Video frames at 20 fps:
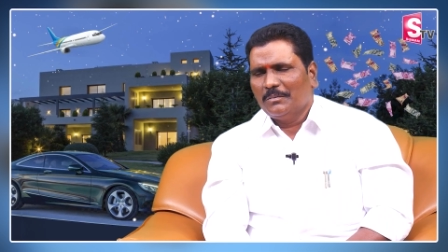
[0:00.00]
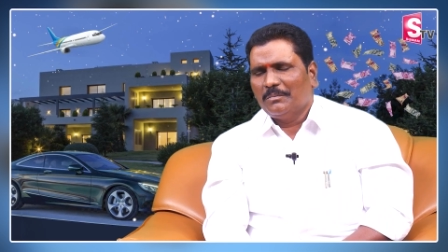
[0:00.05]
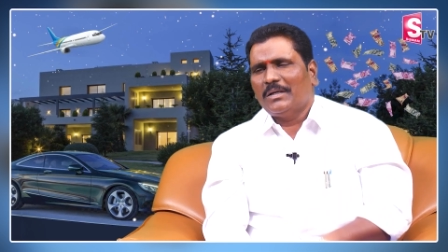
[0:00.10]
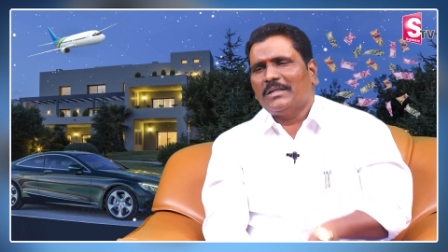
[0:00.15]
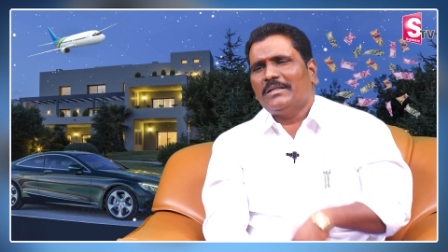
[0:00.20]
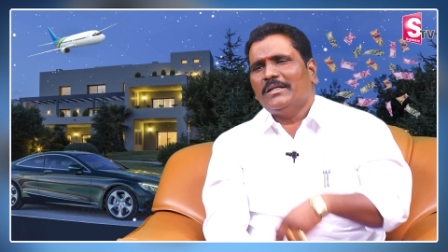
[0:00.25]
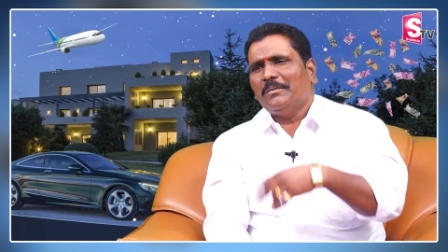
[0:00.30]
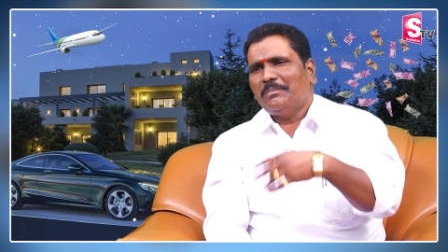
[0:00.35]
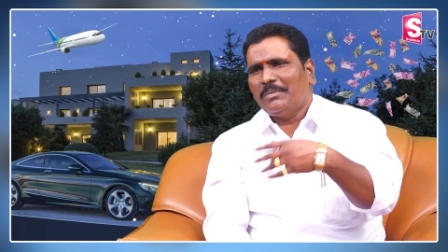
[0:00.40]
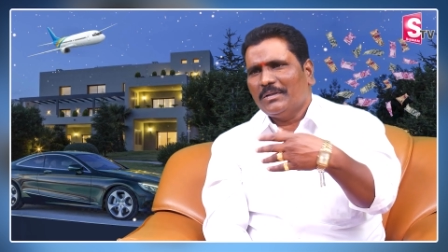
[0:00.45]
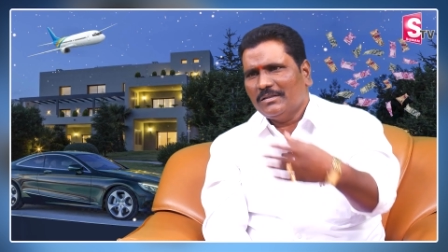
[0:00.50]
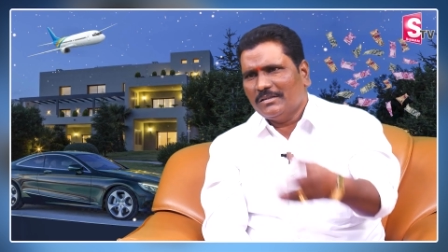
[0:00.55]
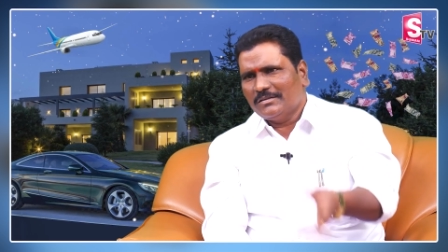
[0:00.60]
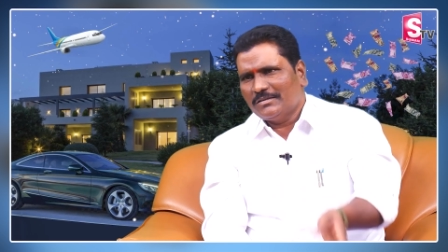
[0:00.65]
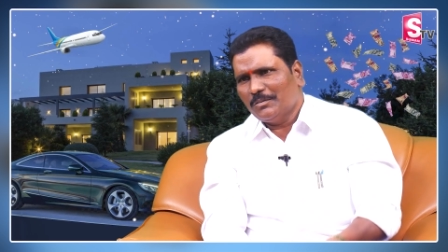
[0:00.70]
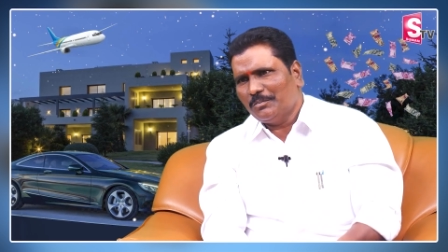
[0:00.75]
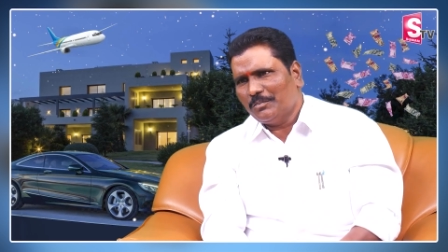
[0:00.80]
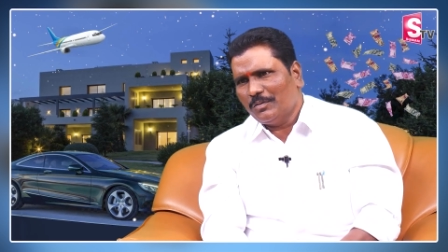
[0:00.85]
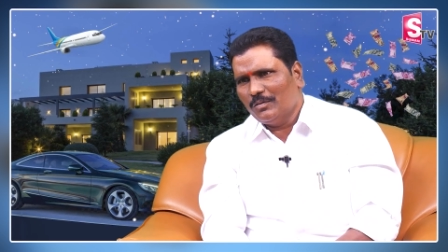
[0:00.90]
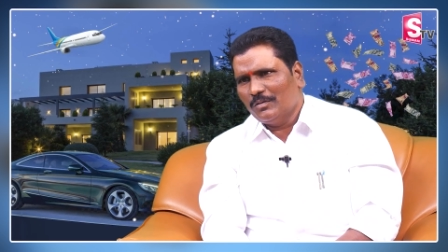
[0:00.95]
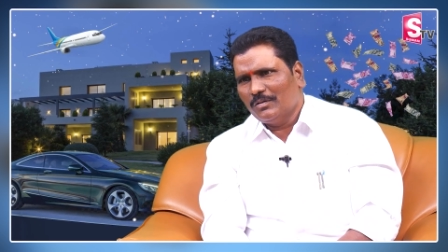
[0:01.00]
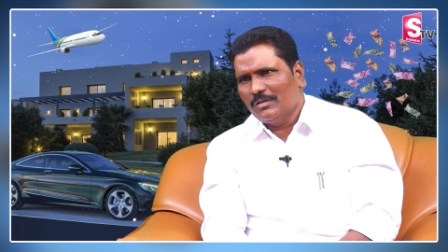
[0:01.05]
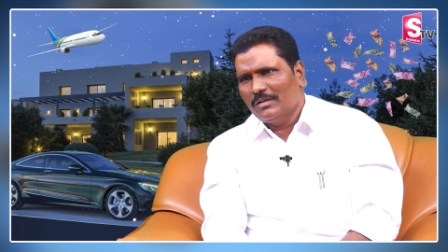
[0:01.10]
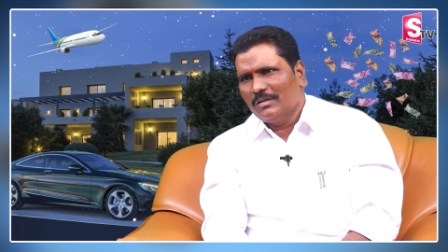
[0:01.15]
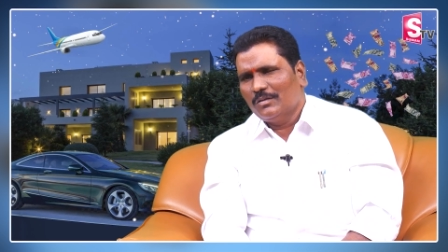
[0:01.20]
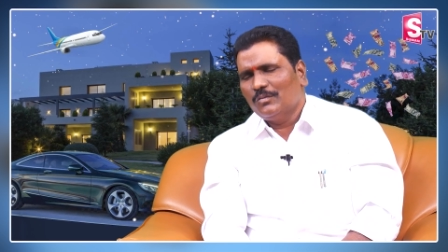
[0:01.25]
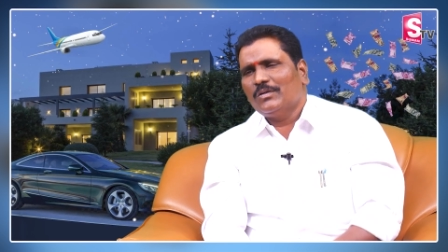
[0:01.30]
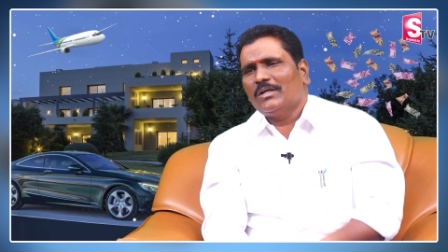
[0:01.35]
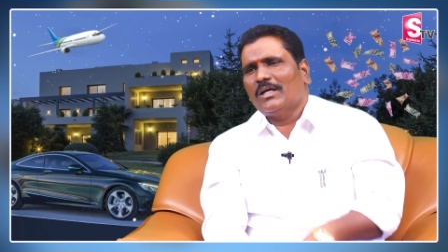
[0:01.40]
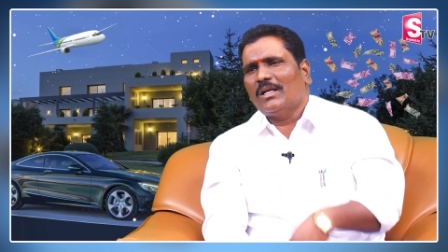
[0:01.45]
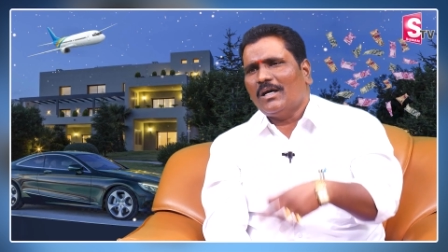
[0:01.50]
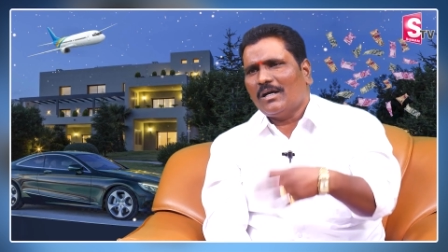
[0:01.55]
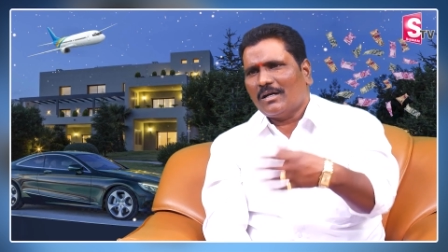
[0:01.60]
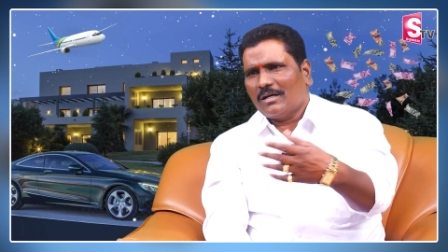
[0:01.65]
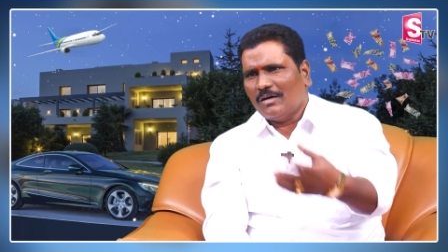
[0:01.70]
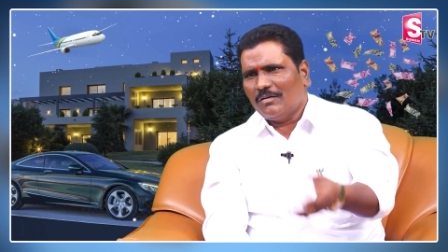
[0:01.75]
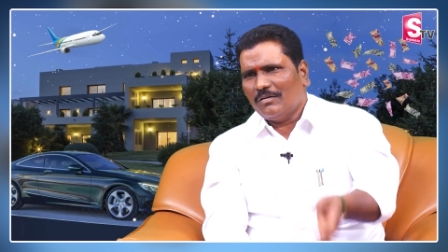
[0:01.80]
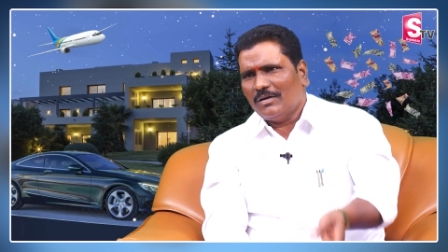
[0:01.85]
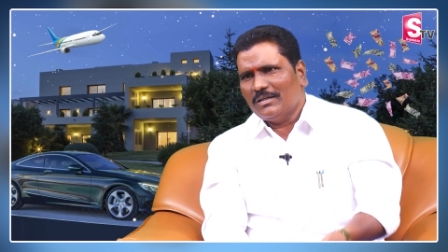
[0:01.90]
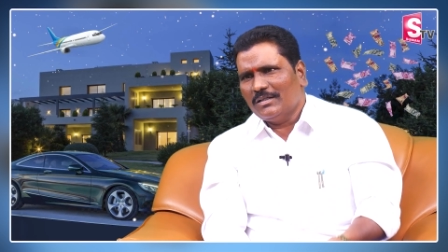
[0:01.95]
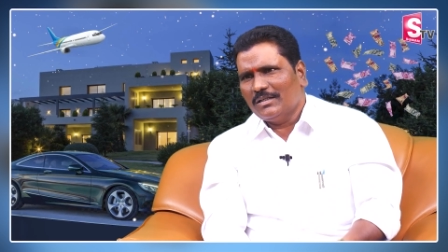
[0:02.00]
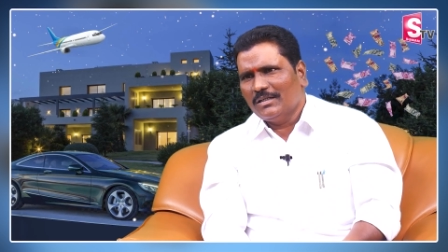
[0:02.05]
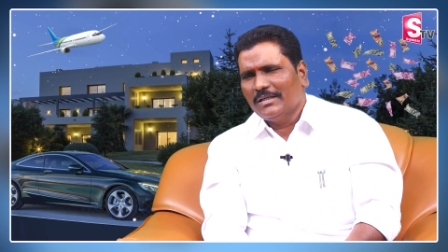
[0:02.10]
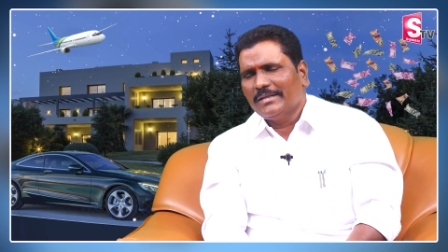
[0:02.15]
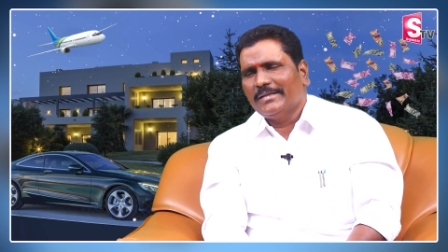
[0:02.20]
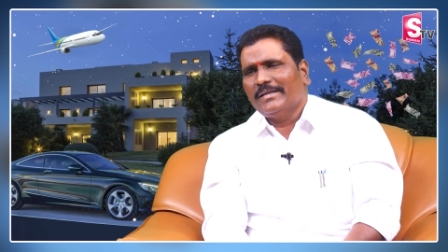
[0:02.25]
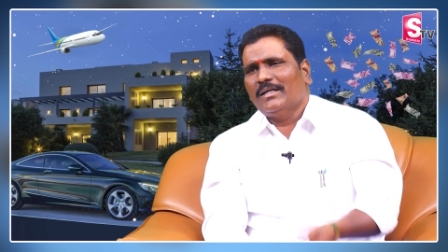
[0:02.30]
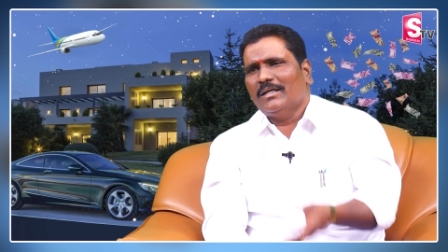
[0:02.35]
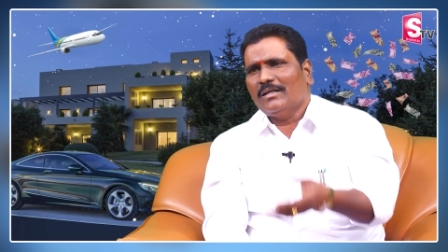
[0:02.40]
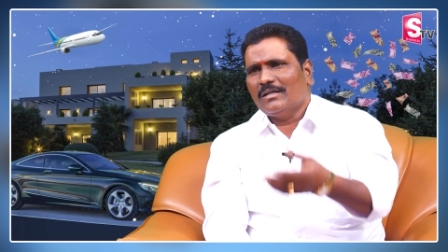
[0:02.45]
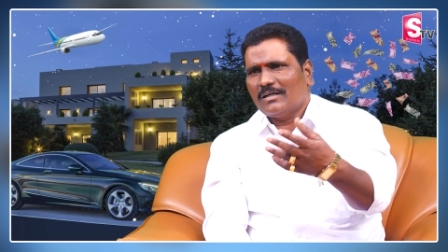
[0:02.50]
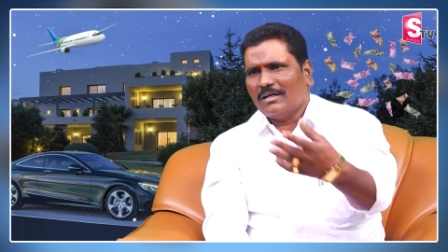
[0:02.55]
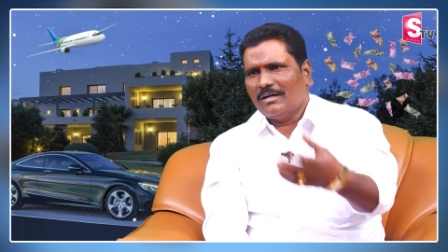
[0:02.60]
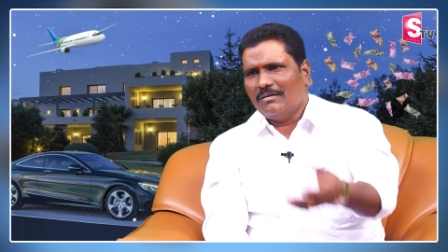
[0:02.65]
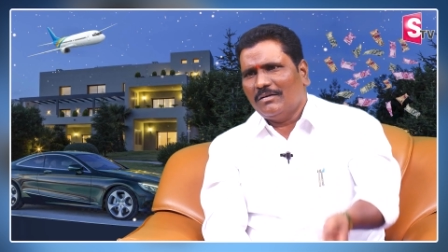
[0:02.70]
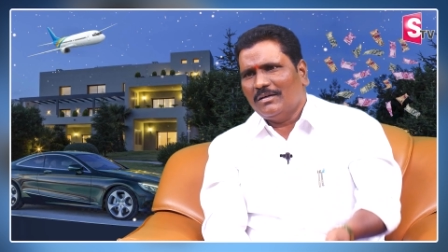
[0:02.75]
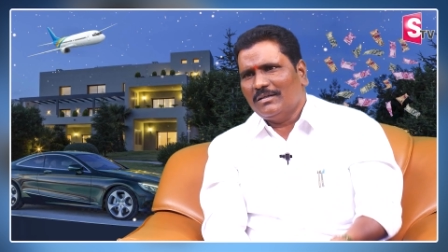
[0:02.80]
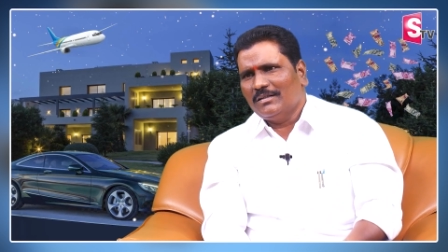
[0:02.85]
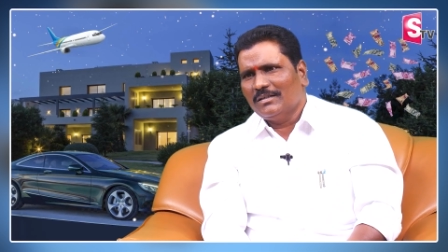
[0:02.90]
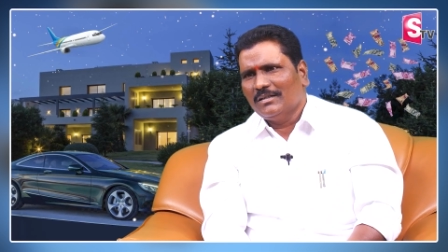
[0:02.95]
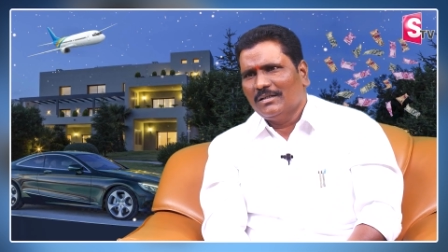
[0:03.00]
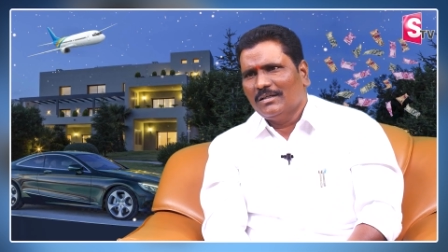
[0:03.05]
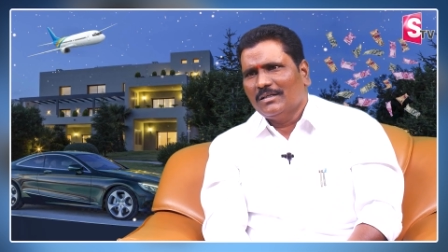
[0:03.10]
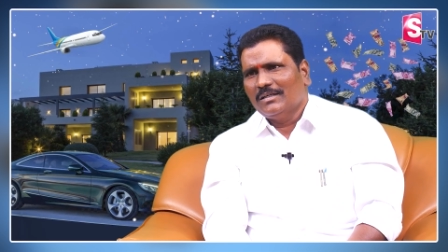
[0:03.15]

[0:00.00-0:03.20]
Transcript: పదే పదే చెప్పు నువ్వు ఎలా కావాలి ఏం కావాలి